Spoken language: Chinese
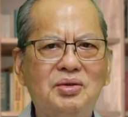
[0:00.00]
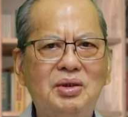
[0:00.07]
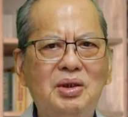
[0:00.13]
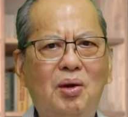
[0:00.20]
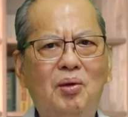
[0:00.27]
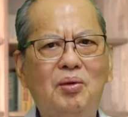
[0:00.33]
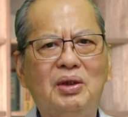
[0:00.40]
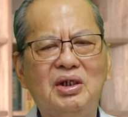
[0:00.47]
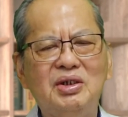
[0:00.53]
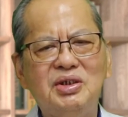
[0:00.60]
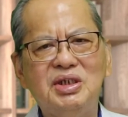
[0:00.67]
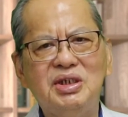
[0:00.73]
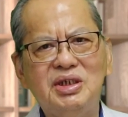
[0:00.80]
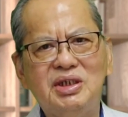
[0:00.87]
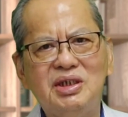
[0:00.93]
最后呢，
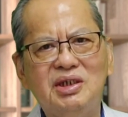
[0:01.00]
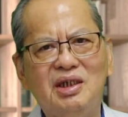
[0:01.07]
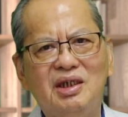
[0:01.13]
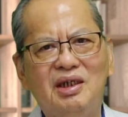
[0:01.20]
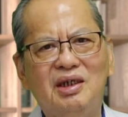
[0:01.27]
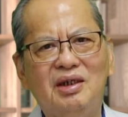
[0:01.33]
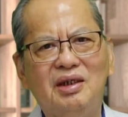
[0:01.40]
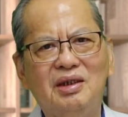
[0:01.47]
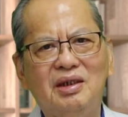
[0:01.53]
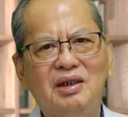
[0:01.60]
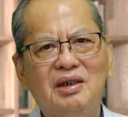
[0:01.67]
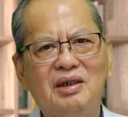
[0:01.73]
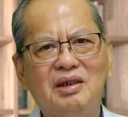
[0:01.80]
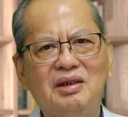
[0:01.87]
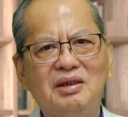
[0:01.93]
其实
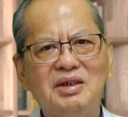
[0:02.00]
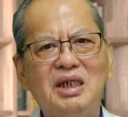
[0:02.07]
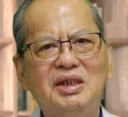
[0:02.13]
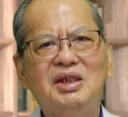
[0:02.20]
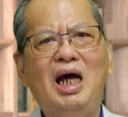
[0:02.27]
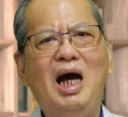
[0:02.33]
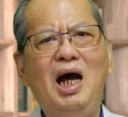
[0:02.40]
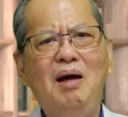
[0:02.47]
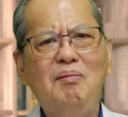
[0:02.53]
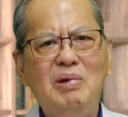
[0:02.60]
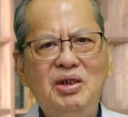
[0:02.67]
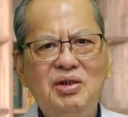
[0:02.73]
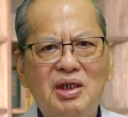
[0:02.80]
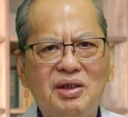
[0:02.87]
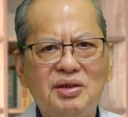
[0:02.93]
在他
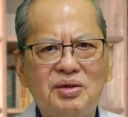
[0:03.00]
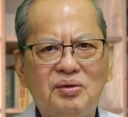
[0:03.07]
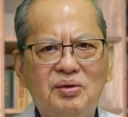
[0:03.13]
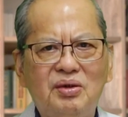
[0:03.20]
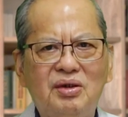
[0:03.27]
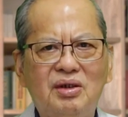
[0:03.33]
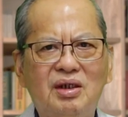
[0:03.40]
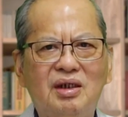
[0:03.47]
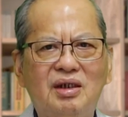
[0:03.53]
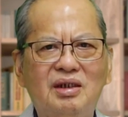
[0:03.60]
们眼中